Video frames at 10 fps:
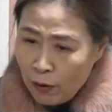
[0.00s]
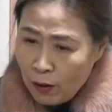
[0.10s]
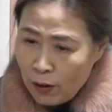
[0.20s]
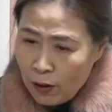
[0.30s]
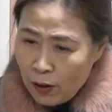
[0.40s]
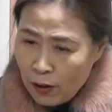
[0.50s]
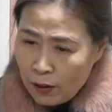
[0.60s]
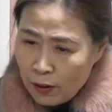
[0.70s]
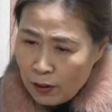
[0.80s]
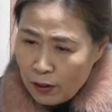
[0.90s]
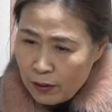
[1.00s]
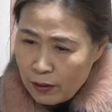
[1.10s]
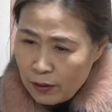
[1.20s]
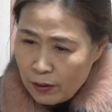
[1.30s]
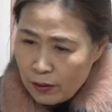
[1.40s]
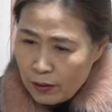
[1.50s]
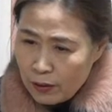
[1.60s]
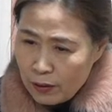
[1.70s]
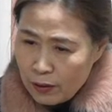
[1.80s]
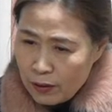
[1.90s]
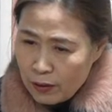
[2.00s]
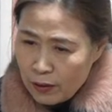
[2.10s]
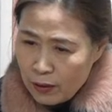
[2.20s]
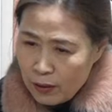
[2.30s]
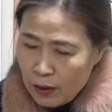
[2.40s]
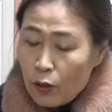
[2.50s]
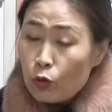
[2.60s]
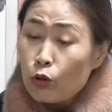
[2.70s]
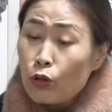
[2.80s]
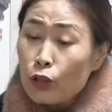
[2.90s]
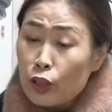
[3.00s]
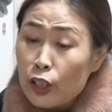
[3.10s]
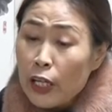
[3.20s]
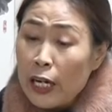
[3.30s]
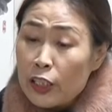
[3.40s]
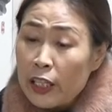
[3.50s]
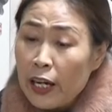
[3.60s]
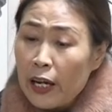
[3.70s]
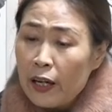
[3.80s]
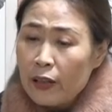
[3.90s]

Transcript: 굿. 그렇게 하셔야 돼.